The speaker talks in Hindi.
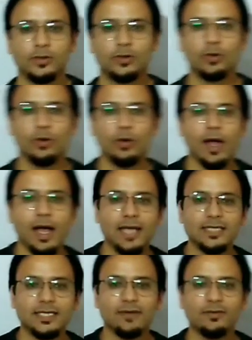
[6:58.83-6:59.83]
तो
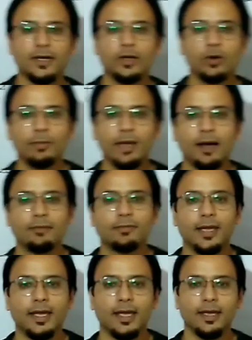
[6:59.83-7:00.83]
आज के वीडियो में
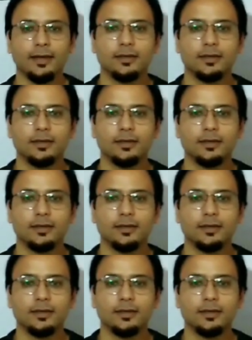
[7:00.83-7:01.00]
हमने